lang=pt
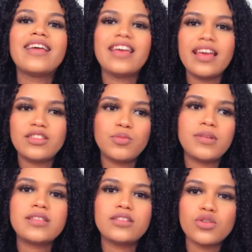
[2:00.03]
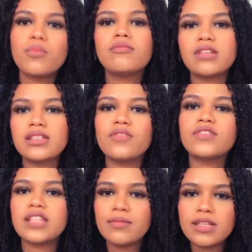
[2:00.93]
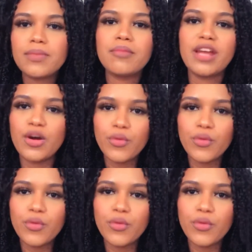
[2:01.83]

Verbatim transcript: que, tipo assim, descobrimos assim, fizemos a primeira